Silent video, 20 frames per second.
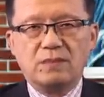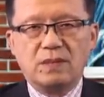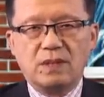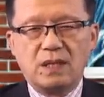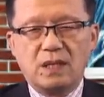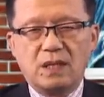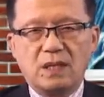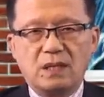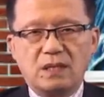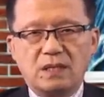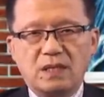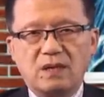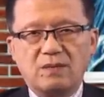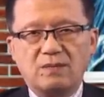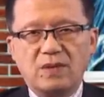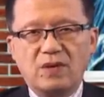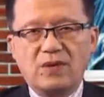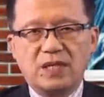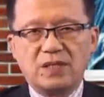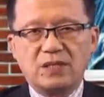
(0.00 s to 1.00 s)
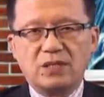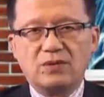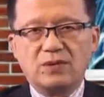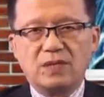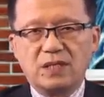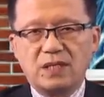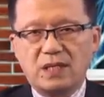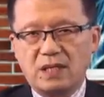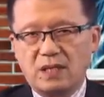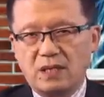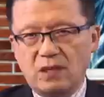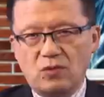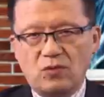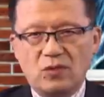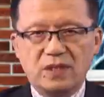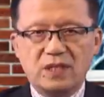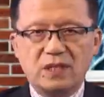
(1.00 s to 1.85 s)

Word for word: 呃，这个孟晚舟的这个过